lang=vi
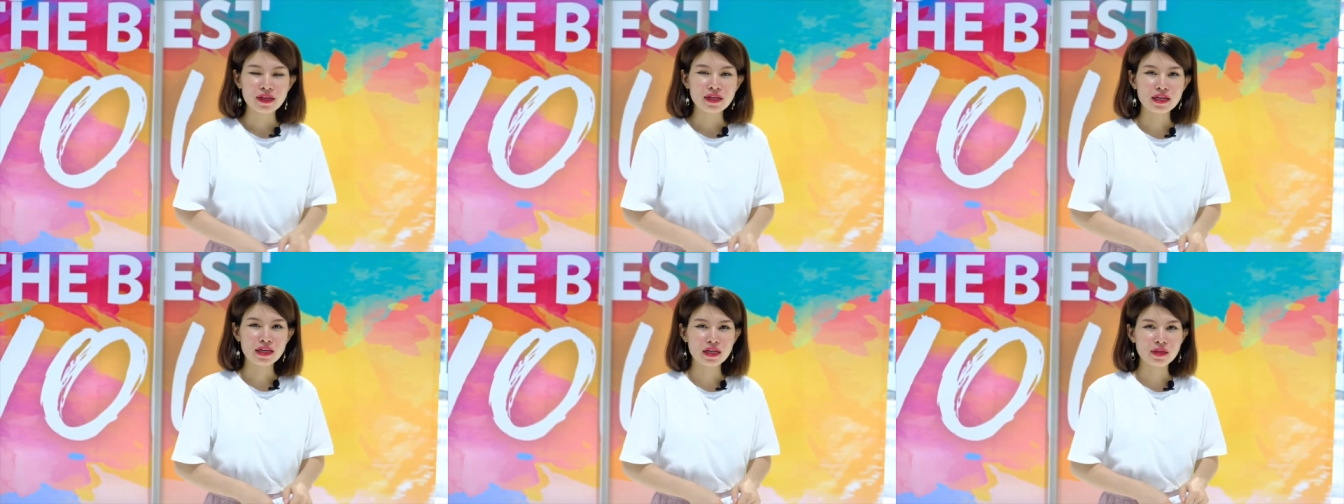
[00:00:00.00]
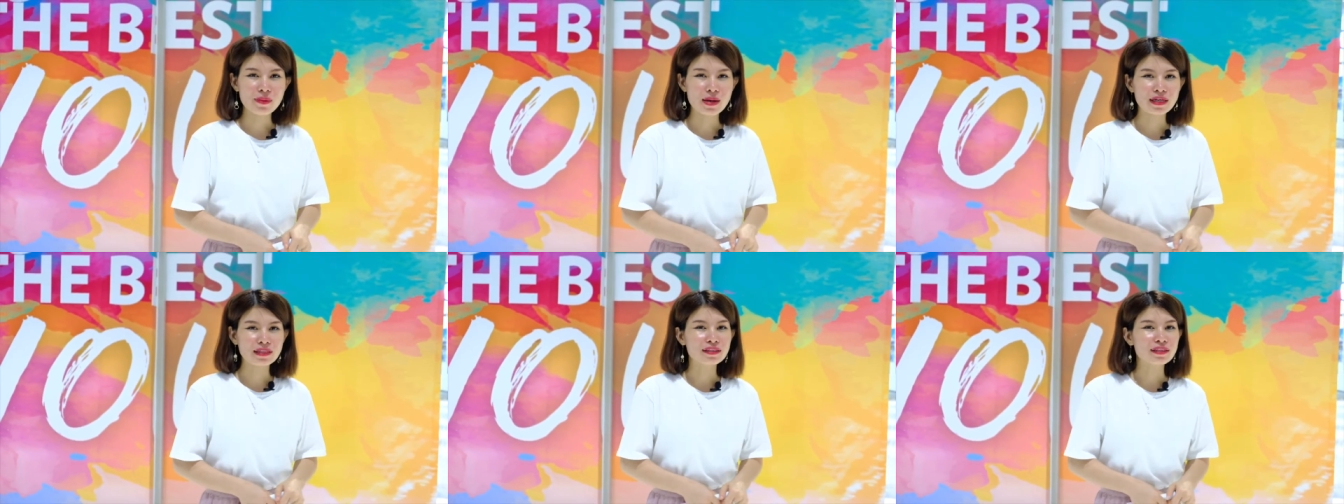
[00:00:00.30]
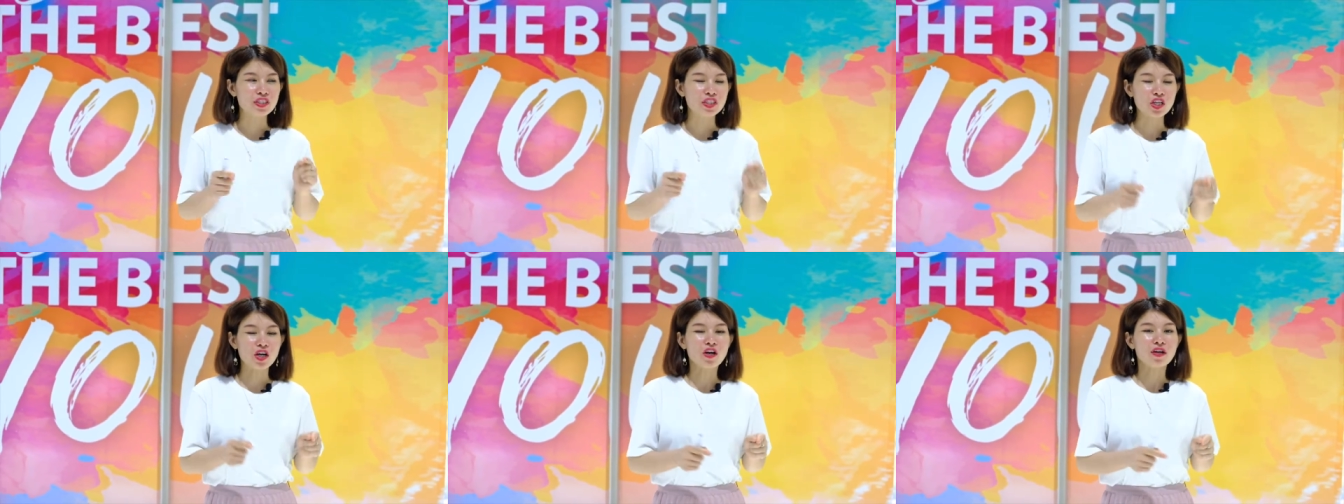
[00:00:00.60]
Là các bạn
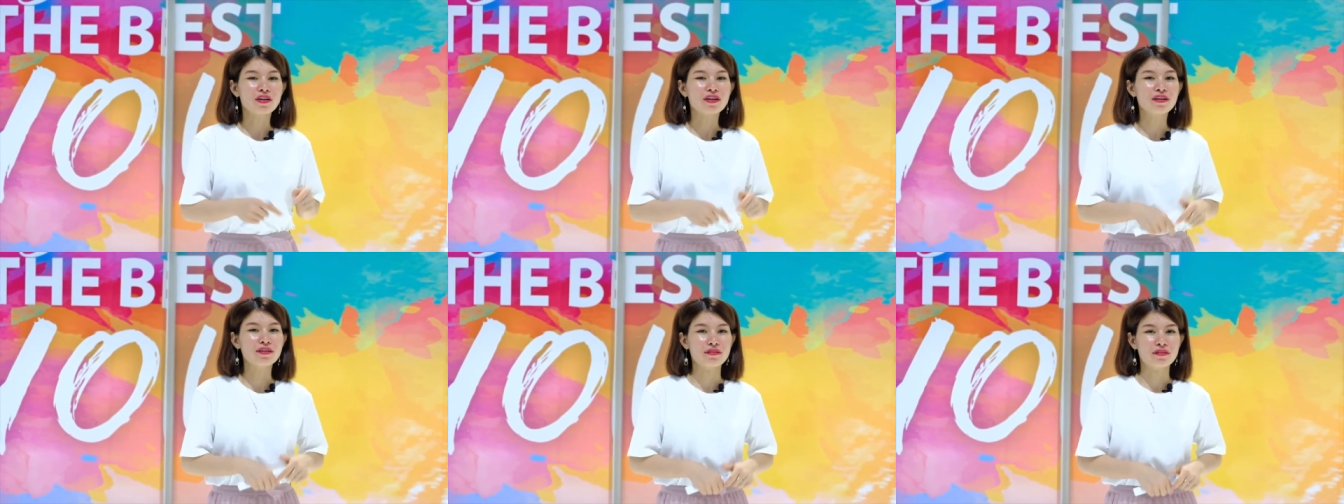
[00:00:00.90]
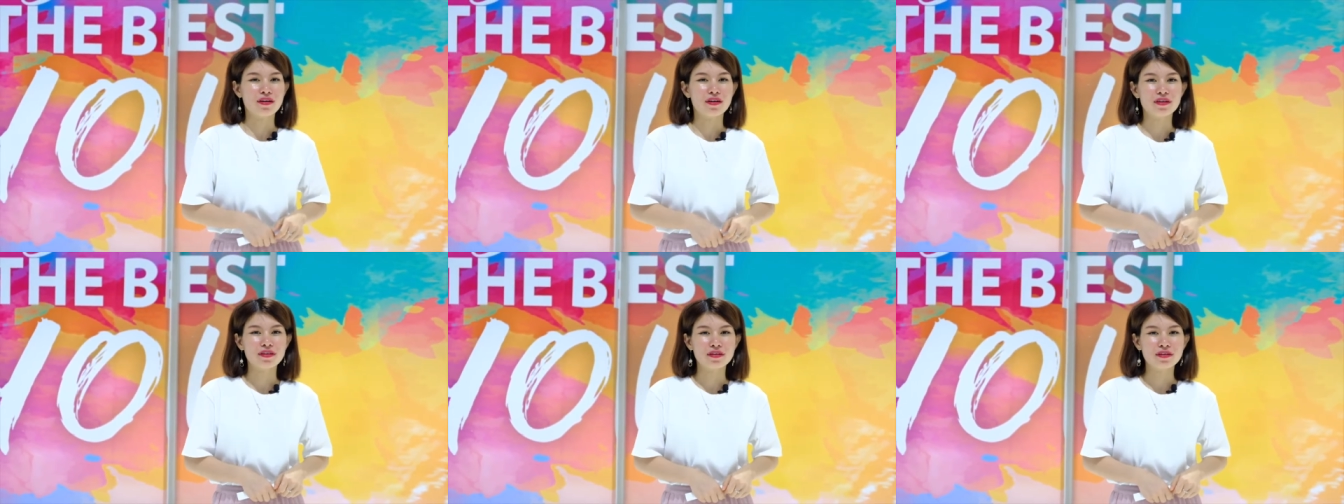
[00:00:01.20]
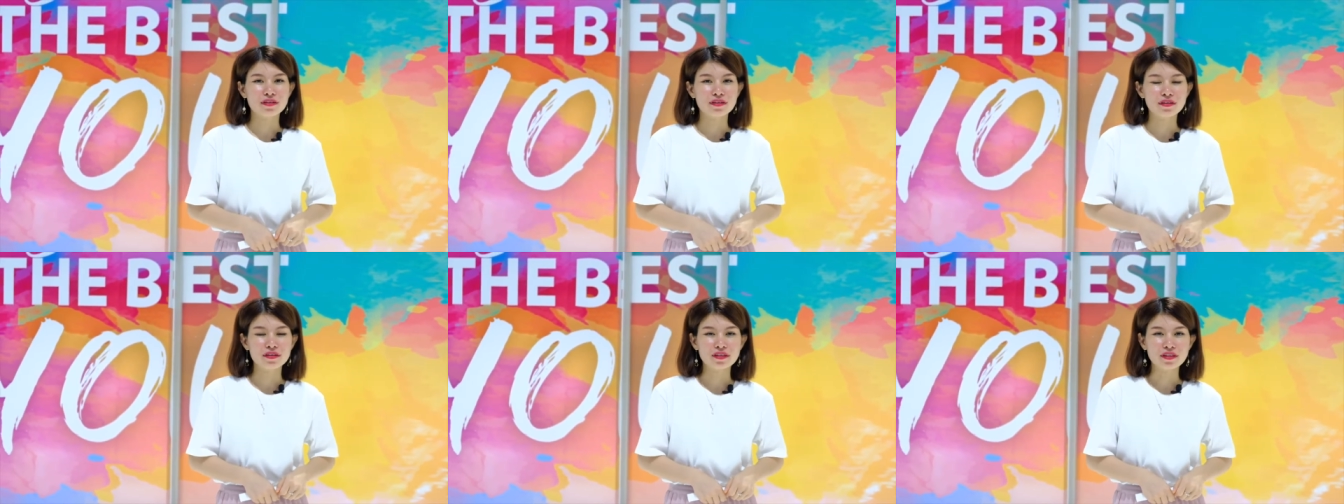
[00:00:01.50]
chọn lựa
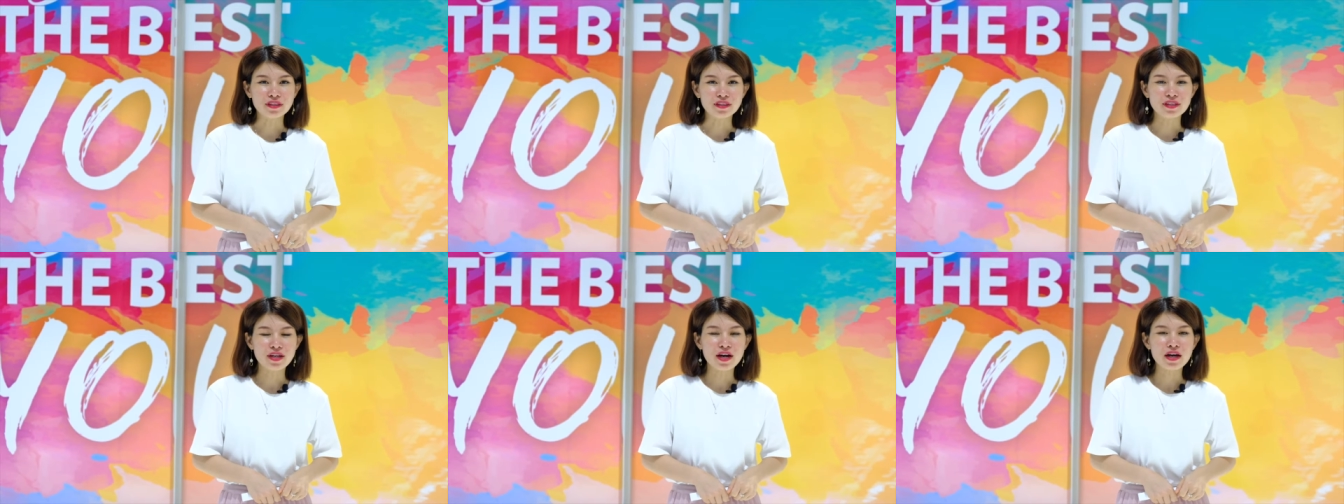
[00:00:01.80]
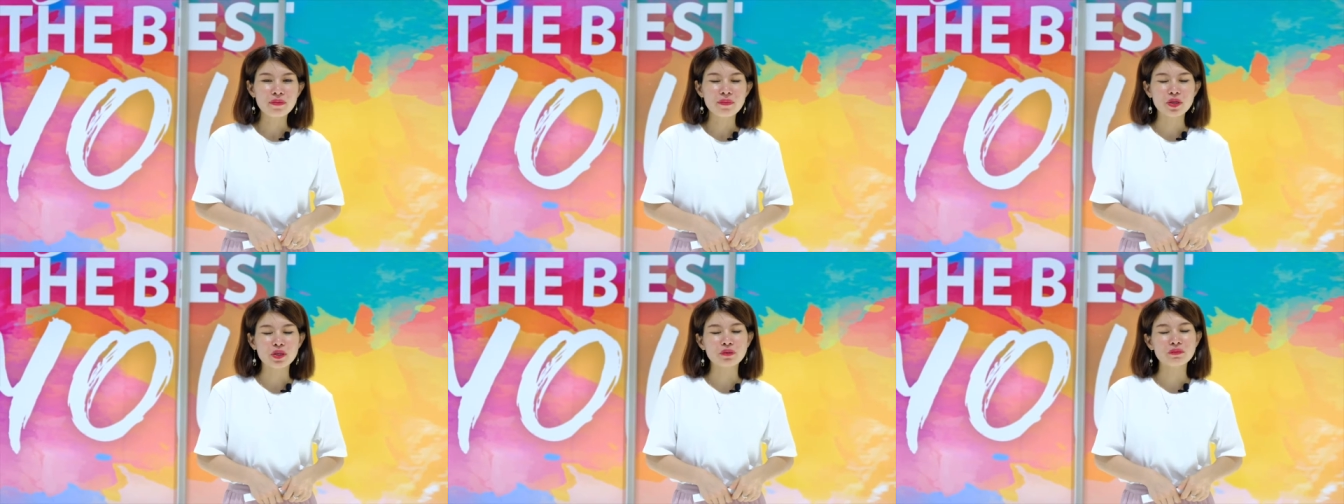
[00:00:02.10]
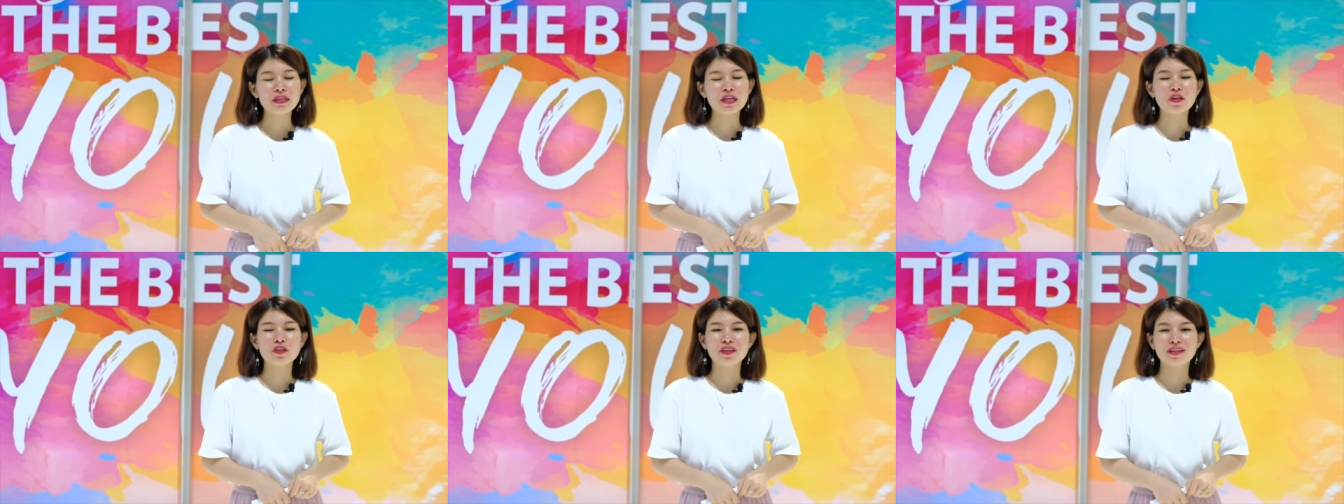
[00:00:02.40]
những nơi mà
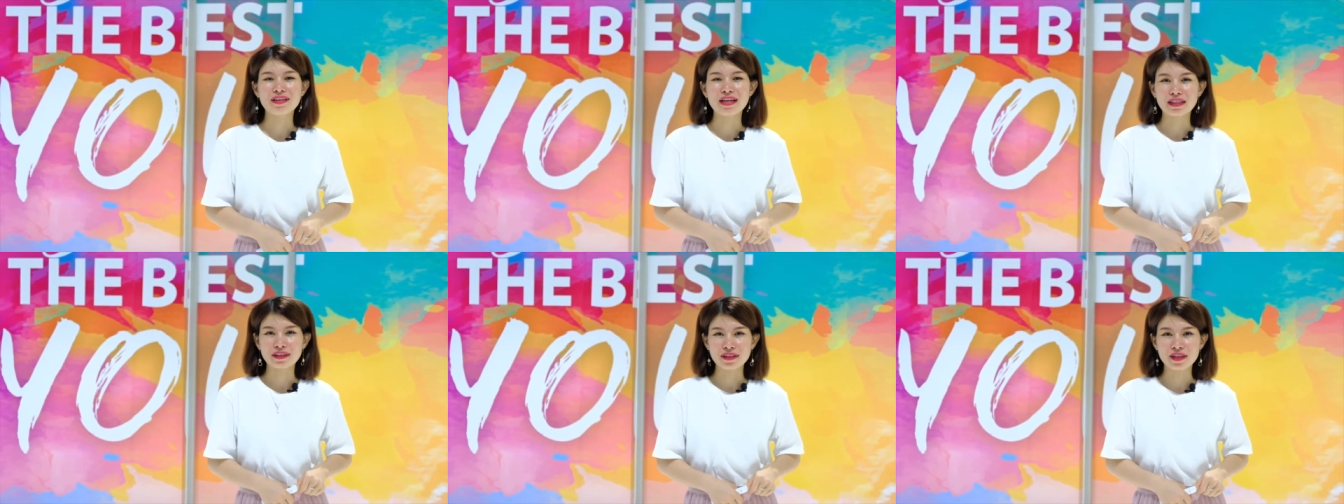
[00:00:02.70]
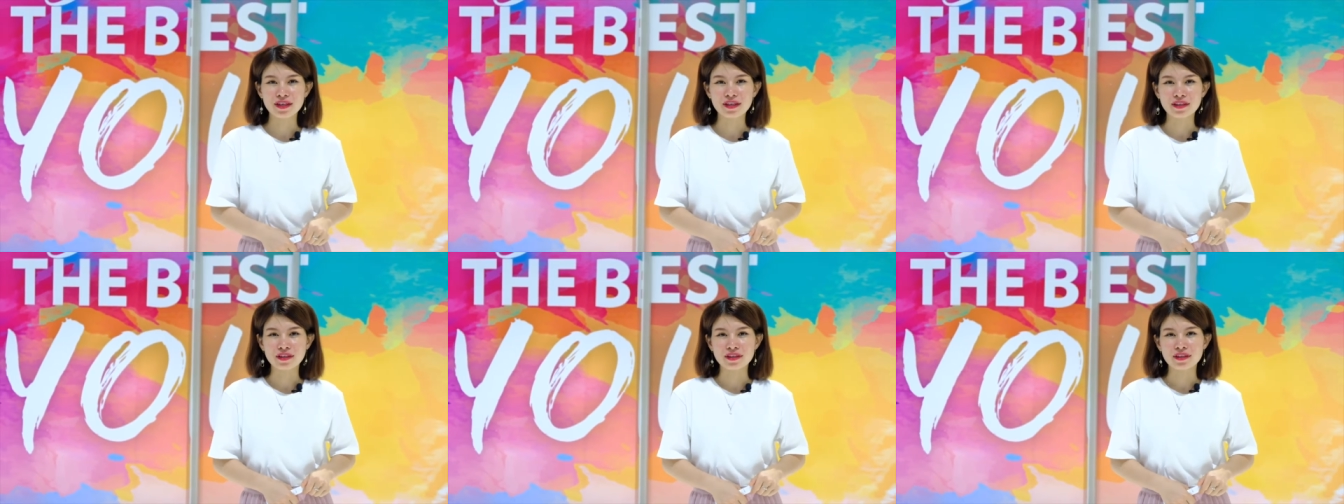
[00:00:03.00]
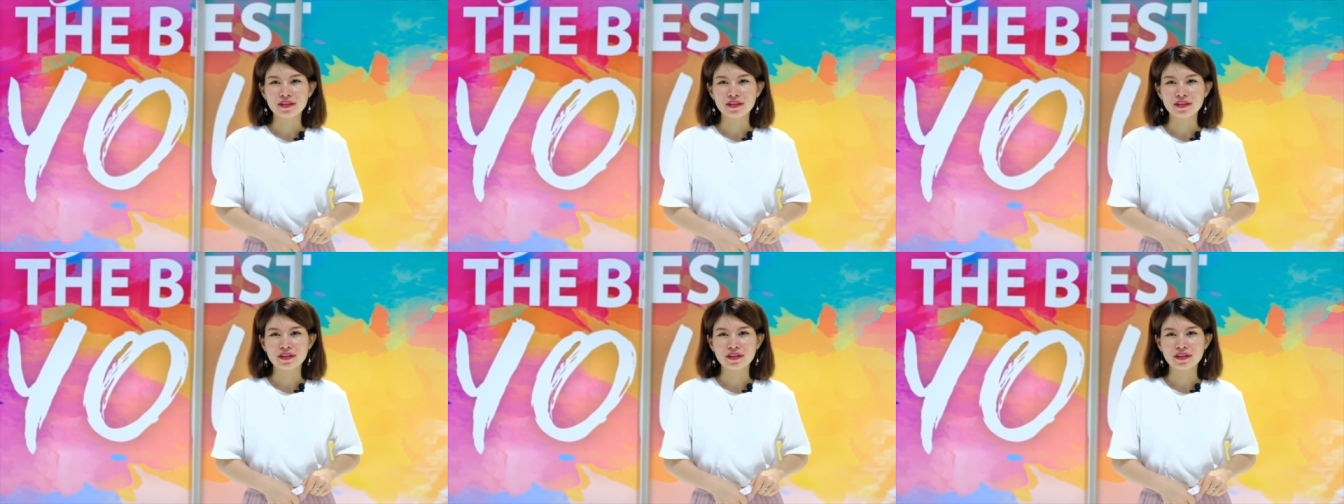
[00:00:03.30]
chúng ta có thể đặt tiền